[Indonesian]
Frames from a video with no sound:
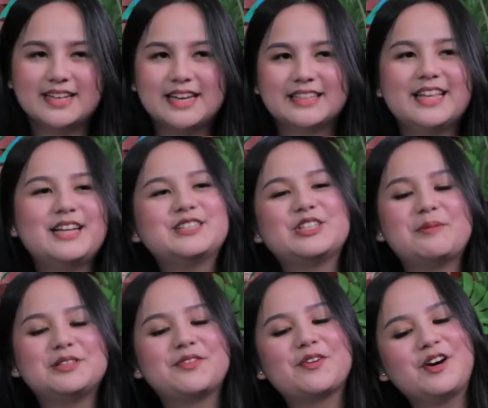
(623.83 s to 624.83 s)
Thank you so
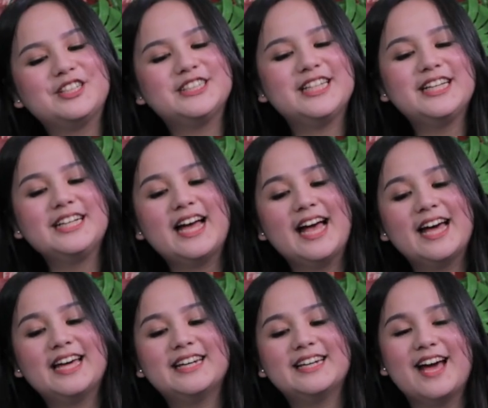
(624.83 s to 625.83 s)
much for watching
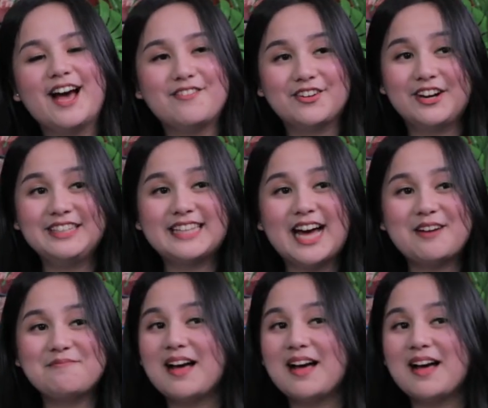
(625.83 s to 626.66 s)
and have a great time.